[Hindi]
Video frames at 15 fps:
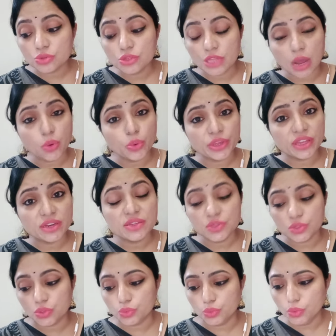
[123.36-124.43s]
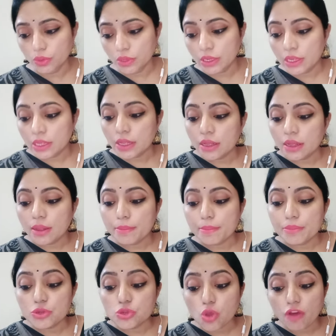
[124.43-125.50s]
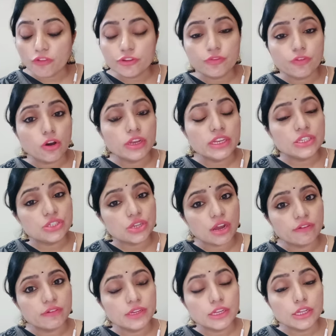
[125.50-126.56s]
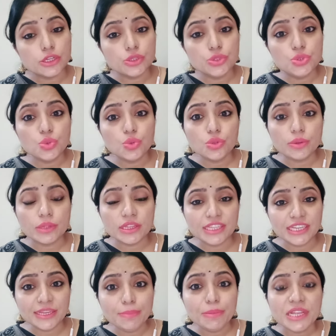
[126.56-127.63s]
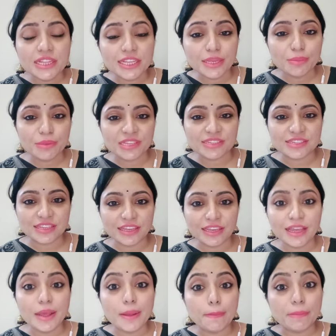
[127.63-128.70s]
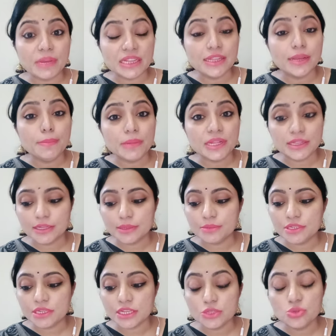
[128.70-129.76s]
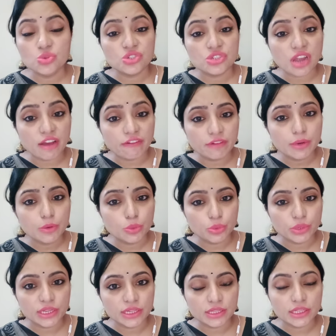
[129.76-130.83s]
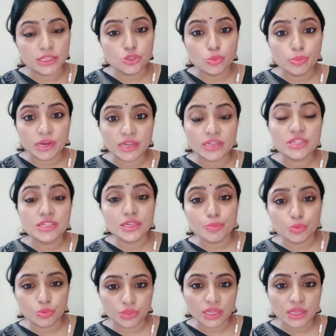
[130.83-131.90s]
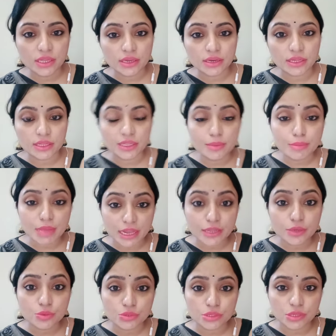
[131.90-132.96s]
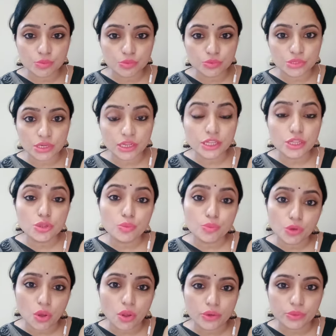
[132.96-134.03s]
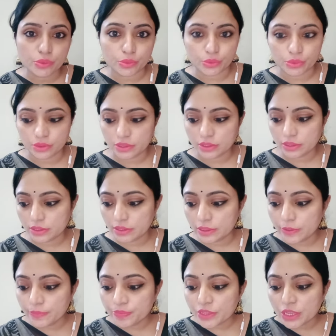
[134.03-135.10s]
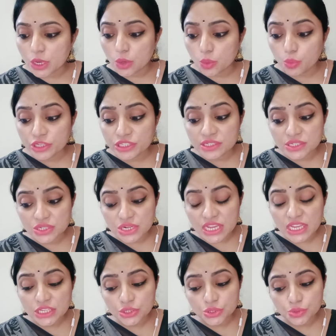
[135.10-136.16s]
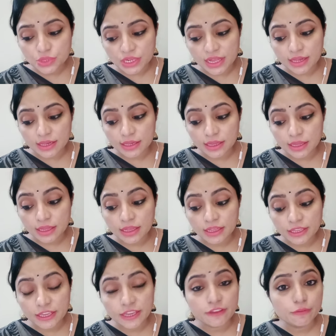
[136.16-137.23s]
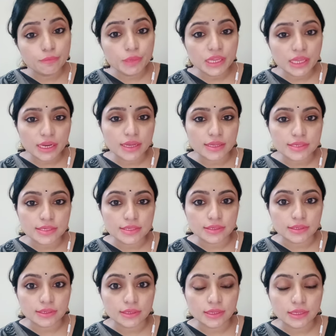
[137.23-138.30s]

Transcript: सो दाउ हेयर इज यू सॉफ्ट फॉलिंग शावर जो धीमे धीमे से मध्यम मध्यम से जो शावर हो रही थी जो बारिश की बूंदें गिर रही थी मैंने उनसे पूछा कि तुम कौन हो विच स्ट्रेंज टू टेल गेव मी एन आंसर